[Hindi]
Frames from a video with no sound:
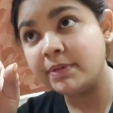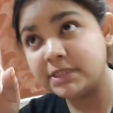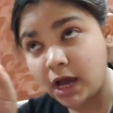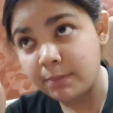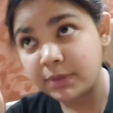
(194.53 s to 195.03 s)

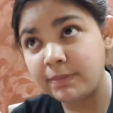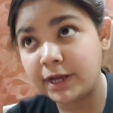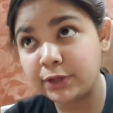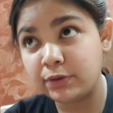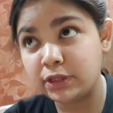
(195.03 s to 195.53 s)
सामने
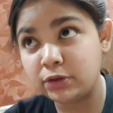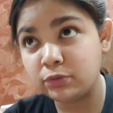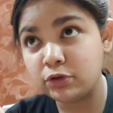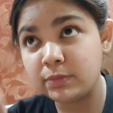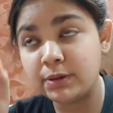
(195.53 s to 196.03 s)
बैठी हुई थी
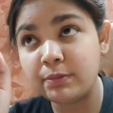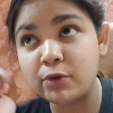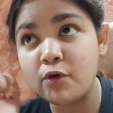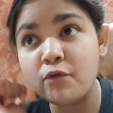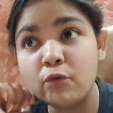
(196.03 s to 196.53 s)
उधर मैंने मम्मी
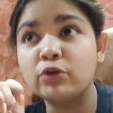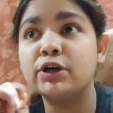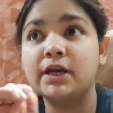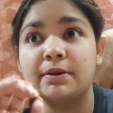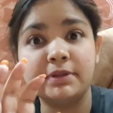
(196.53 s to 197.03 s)
को फ़ोन
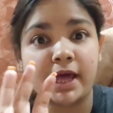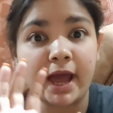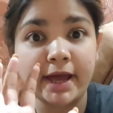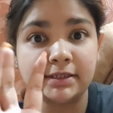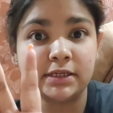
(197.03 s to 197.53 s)
करके बताया
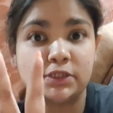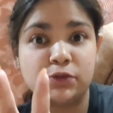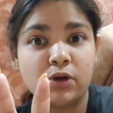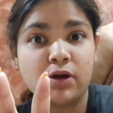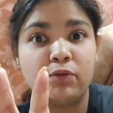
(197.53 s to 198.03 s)
ऐसे ऐसे
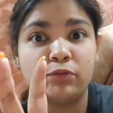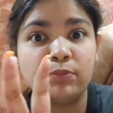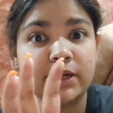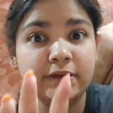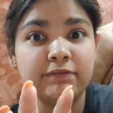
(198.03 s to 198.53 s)
हो गया वो
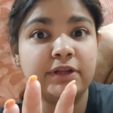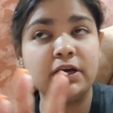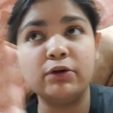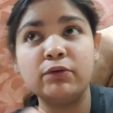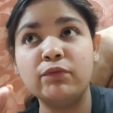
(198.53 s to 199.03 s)
बिलीव नहीं
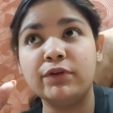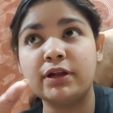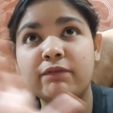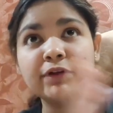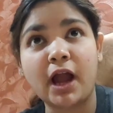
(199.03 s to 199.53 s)
करा वो
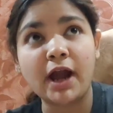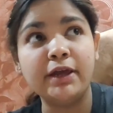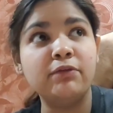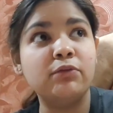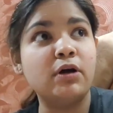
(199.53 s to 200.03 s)
फटाफट
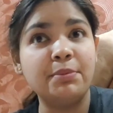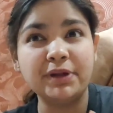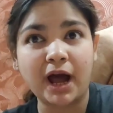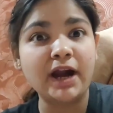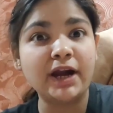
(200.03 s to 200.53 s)
आई वो
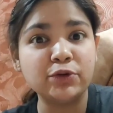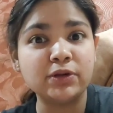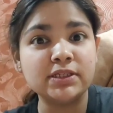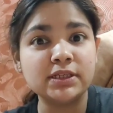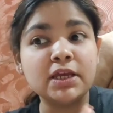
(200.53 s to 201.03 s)
घबरा गई
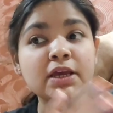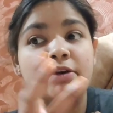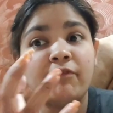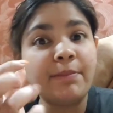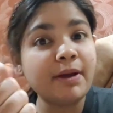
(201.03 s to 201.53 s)
थोड़ी सी
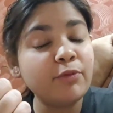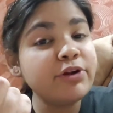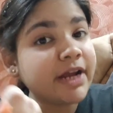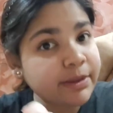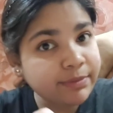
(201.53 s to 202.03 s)
वहाँ पे आपको
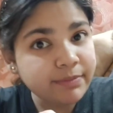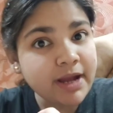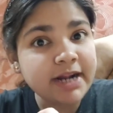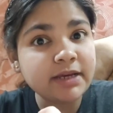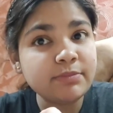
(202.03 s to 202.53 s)
रेंट पे भी
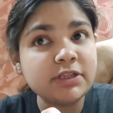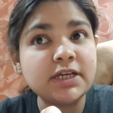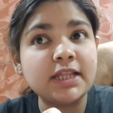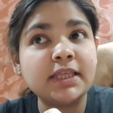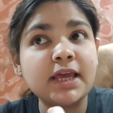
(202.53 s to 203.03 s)
गाड़ियाँ मिल
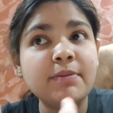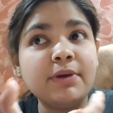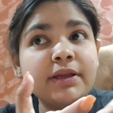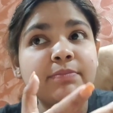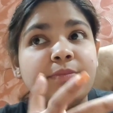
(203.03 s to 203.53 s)
जाती है
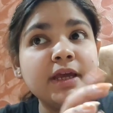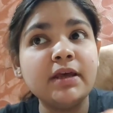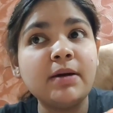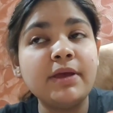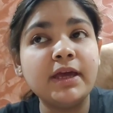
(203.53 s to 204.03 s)
बट मे
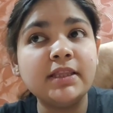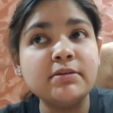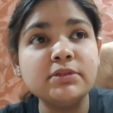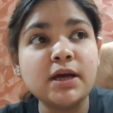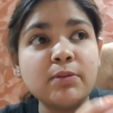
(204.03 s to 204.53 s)
अब
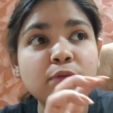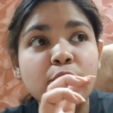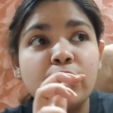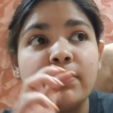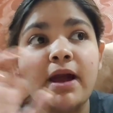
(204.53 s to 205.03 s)
एकदम से आप
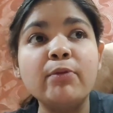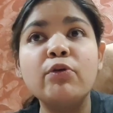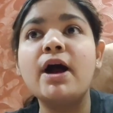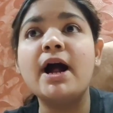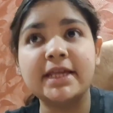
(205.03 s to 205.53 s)
कोई भी आपको
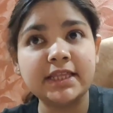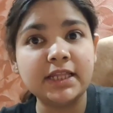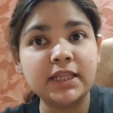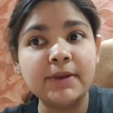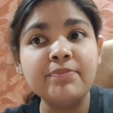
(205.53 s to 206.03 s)
गाड़ी दे
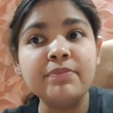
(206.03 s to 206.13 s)
दे